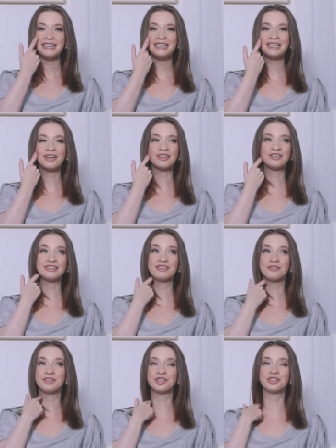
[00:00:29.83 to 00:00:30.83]
Então, às vezes
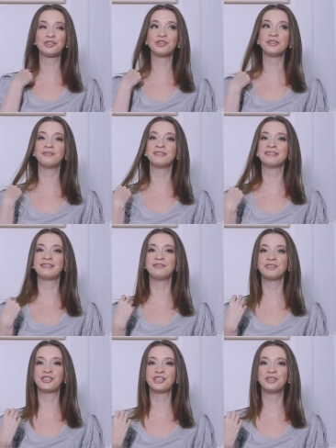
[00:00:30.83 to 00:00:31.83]
eu vejo as noivas
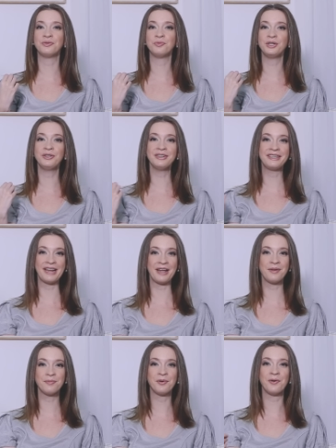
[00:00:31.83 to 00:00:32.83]
investindo muito
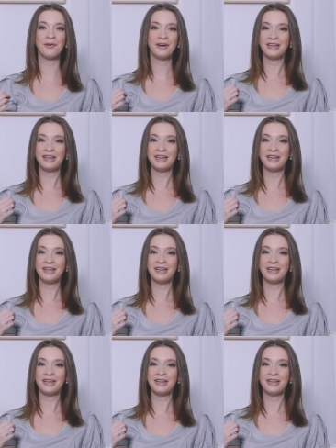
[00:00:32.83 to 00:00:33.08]
tempo